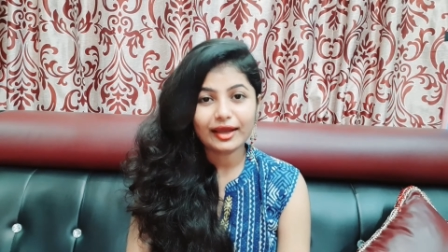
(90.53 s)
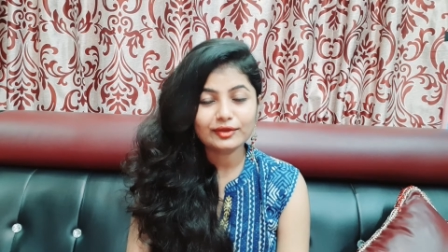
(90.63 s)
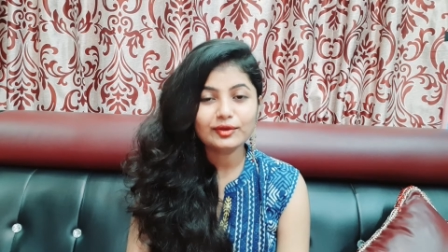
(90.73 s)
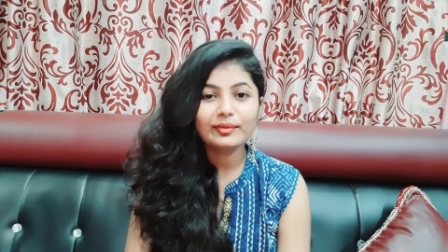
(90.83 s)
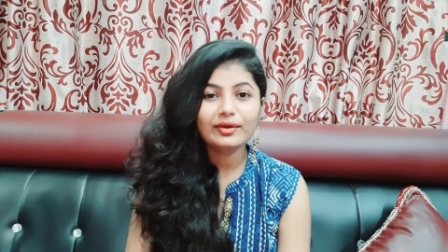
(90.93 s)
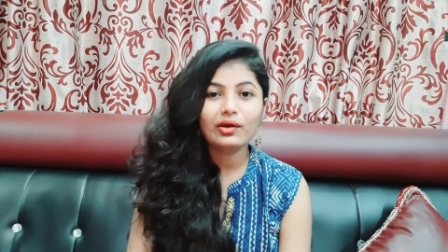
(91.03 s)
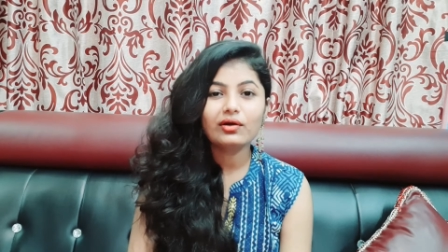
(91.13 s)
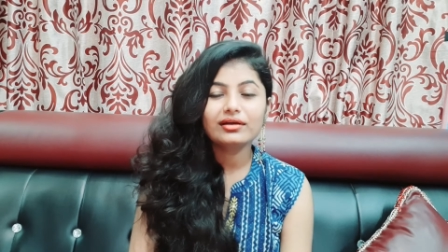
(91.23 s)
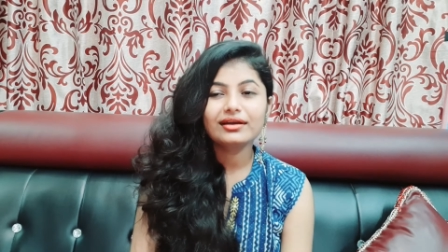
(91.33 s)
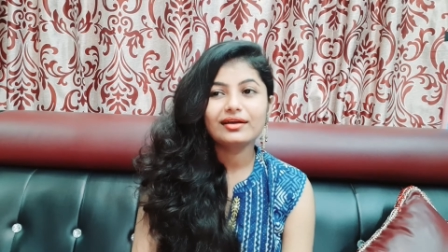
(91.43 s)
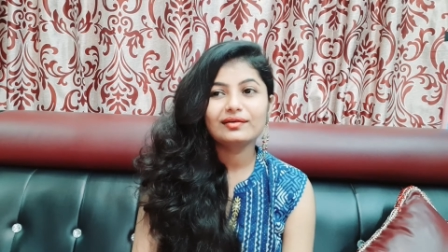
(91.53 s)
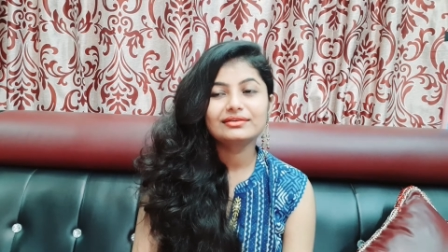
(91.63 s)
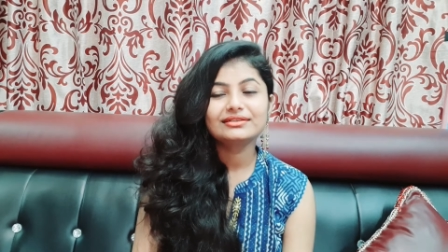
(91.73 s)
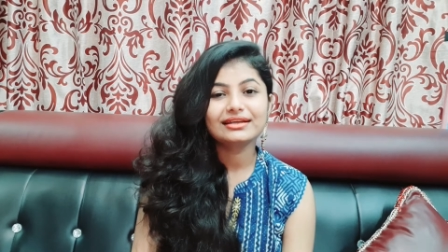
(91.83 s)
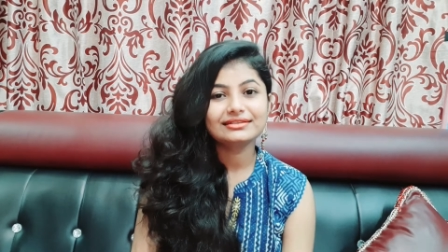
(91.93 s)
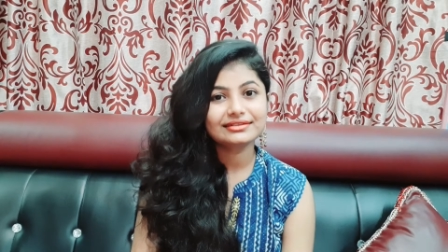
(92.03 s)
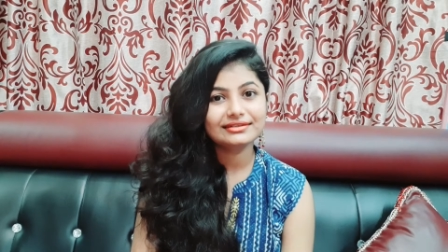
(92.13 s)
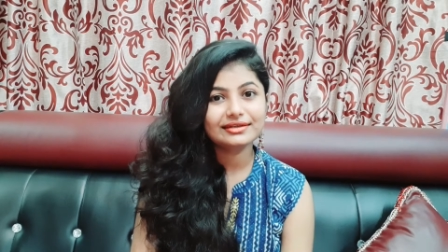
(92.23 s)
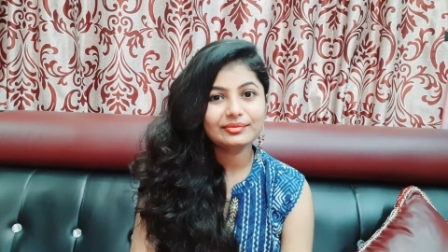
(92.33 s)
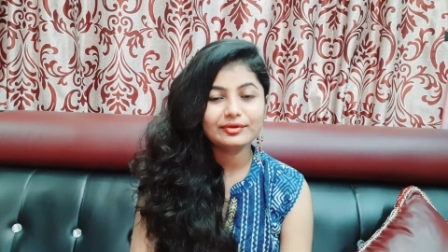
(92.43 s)
একদমই রং কারণ
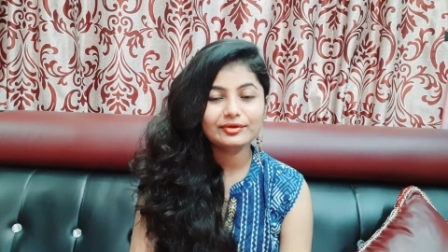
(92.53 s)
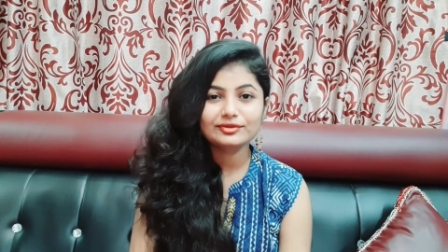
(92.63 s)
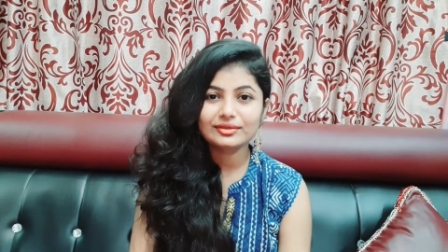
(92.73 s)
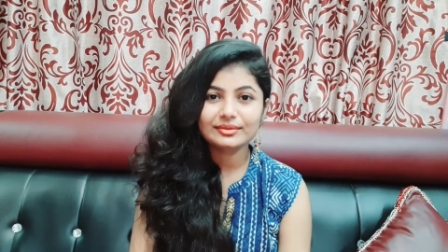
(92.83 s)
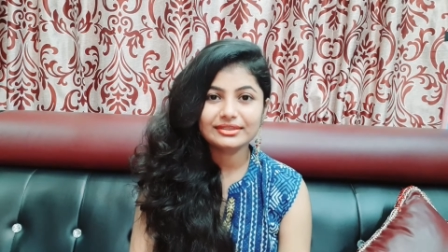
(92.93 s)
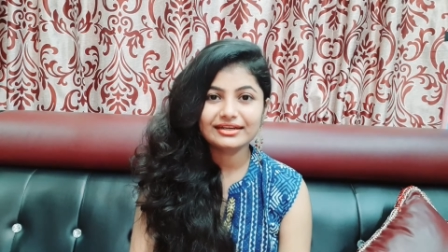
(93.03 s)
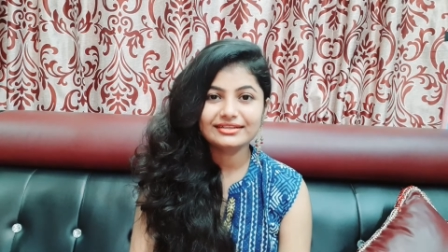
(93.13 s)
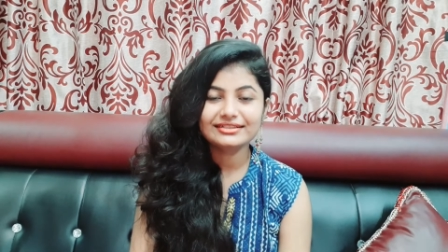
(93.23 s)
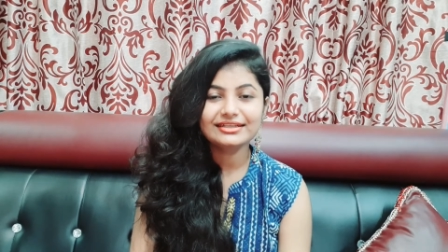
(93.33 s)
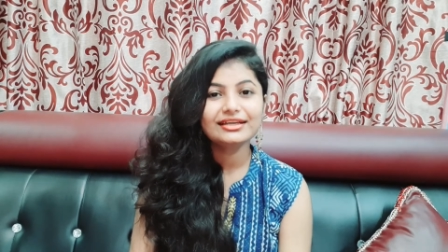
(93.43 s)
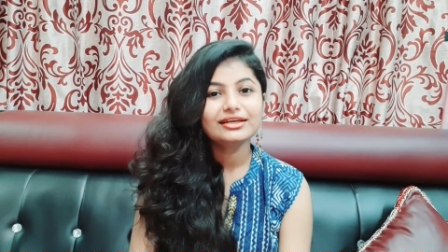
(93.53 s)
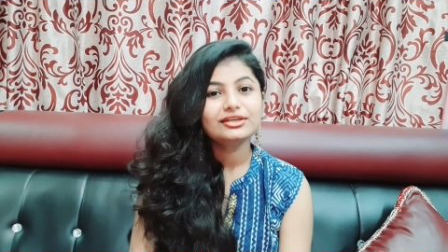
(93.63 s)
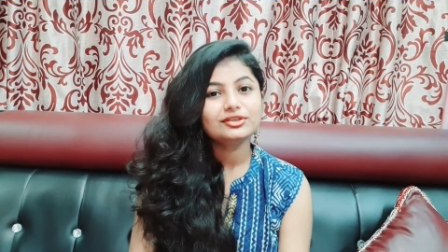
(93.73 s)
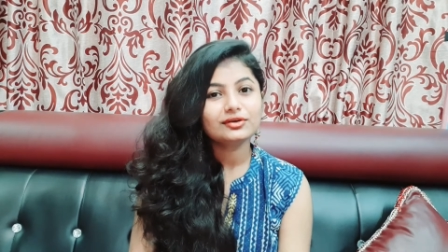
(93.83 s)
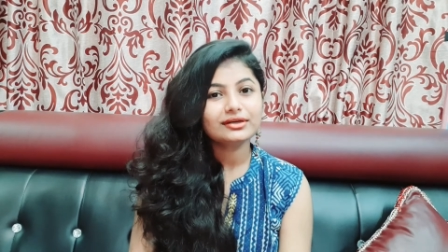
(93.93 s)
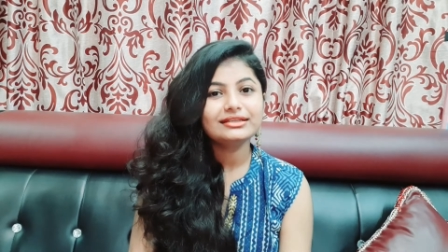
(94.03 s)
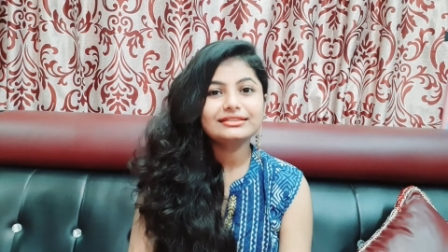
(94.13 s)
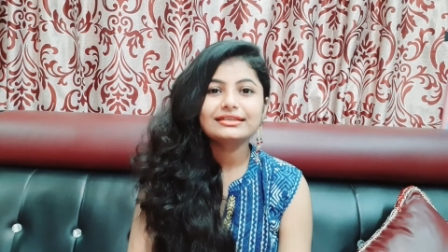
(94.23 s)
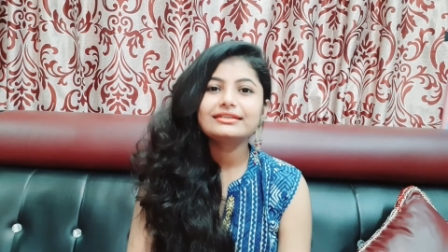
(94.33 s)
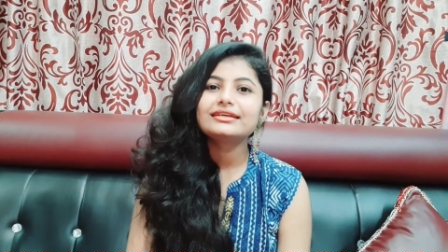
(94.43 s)
সানস্ক্রিনের প্রয়োজন আমাদের আছে সকালে
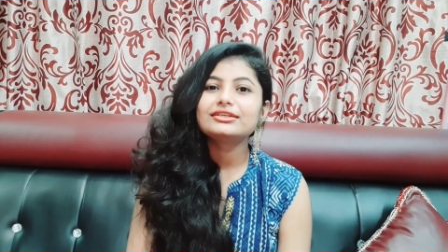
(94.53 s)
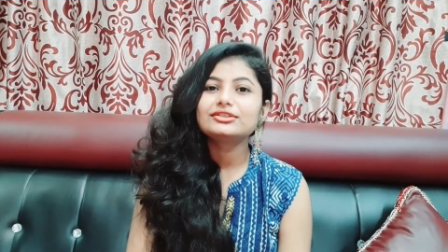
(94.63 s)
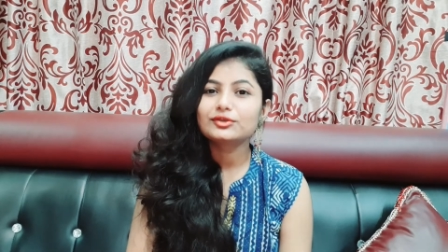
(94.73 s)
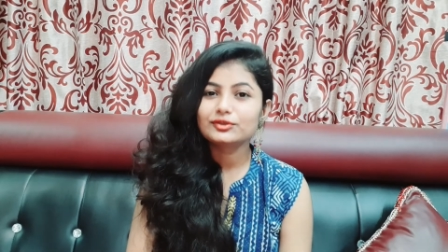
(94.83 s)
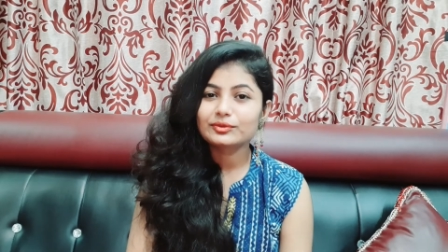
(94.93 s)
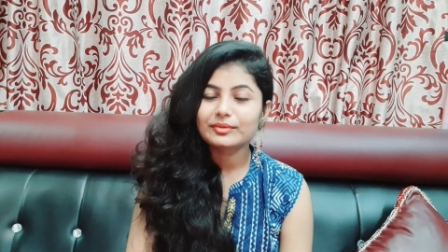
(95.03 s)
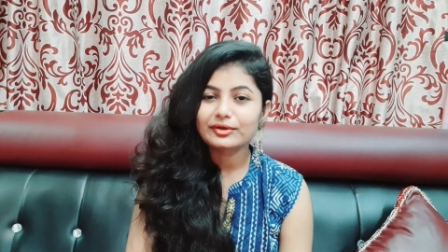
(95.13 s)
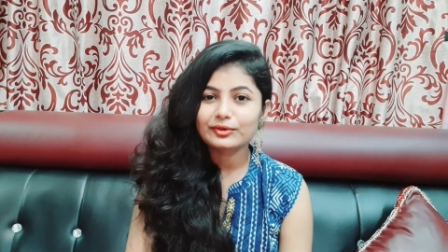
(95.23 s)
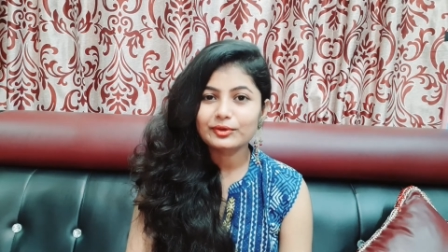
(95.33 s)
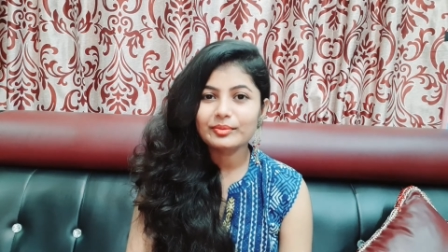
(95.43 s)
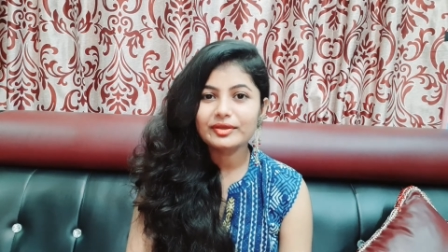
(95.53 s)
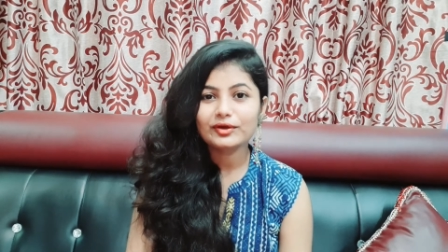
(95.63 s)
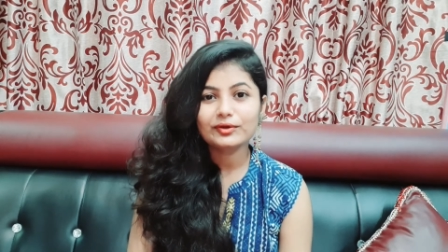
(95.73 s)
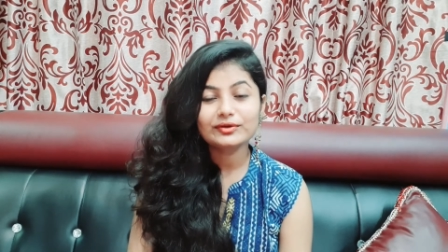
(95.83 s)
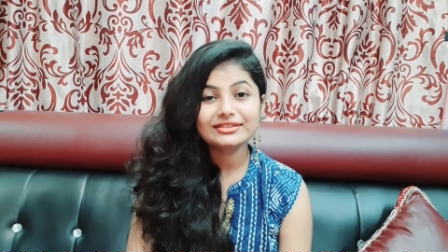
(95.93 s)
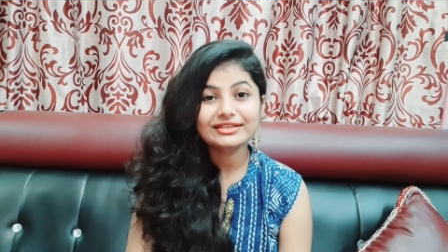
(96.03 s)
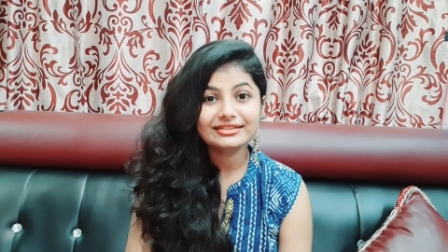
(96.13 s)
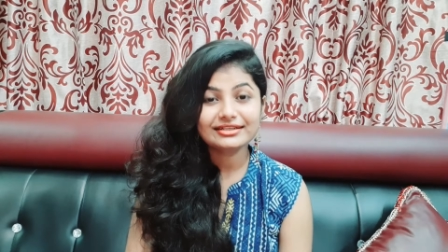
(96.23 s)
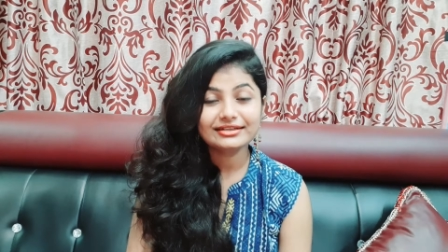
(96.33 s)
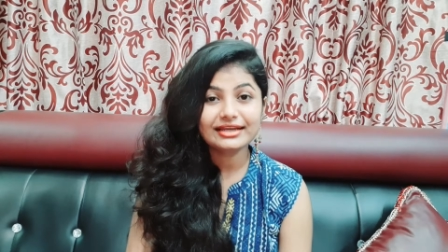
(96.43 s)
স্কিন কেয়ার যখন তোমরা করবে তখন
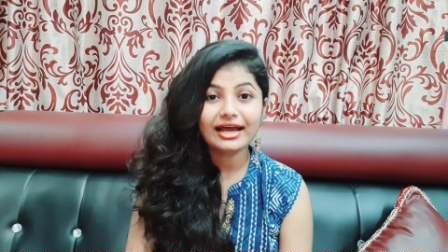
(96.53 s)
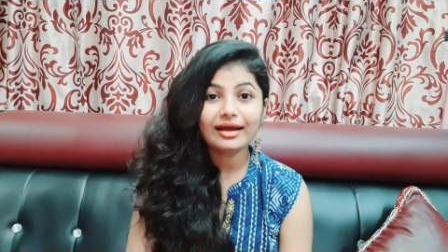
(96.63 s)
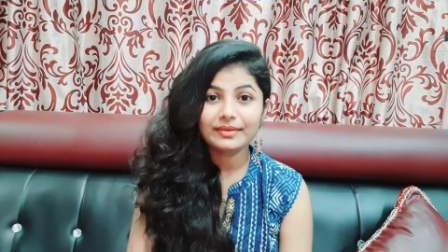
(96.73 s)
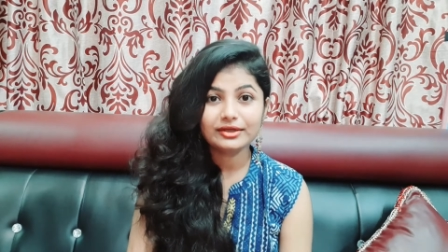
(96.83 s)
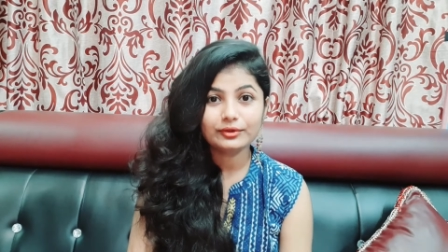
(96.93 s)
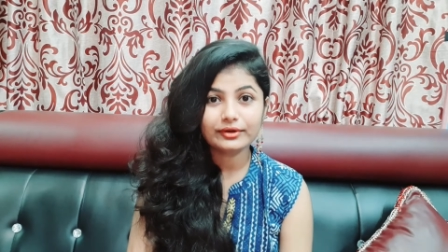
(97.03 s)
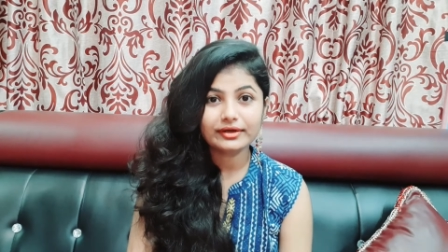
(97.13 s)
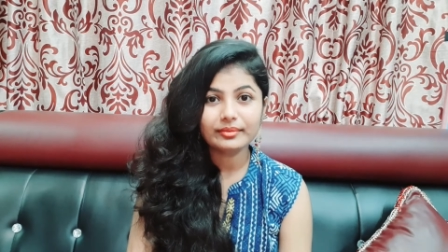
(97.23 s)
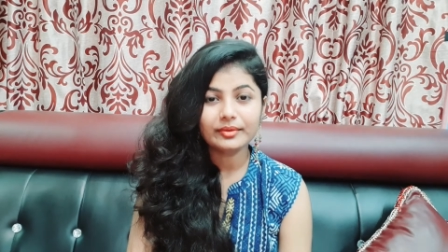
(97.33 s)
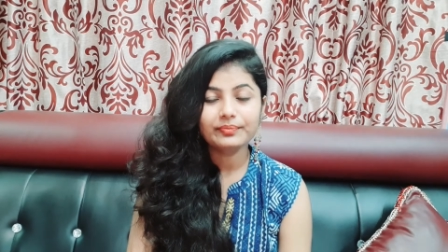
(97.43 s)
সানস্ক্রিনটা অ্যাপ্লাই করে নেবে